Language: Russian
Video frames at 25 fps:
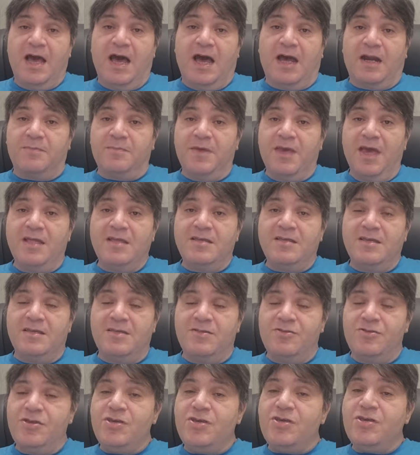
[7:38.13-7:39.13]
Армяне
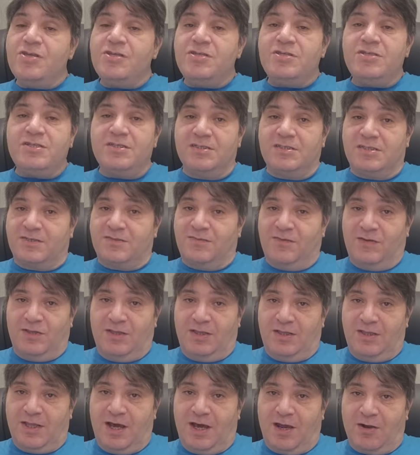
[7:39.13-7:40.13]
не
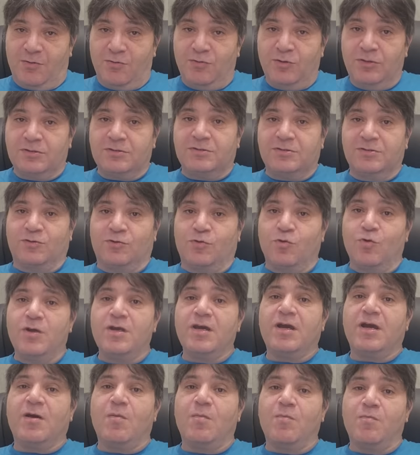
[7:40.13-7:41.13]
единственный народ,
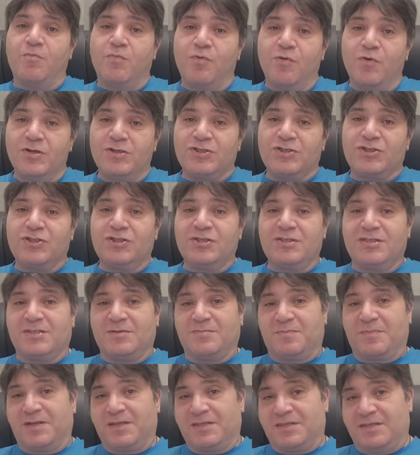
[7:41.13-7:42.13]
коих больше
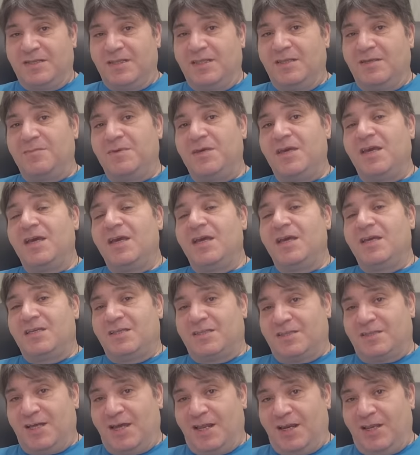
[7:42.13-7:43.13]
за пределами
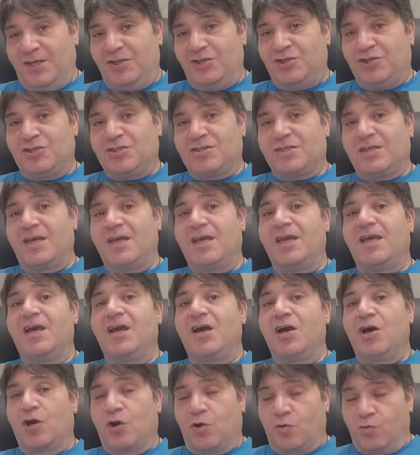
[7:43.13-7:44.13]
исторической
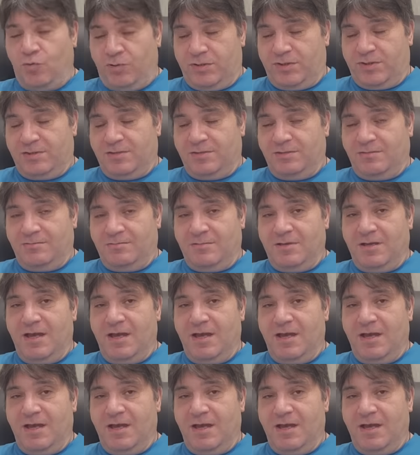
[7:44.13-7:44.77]
родины.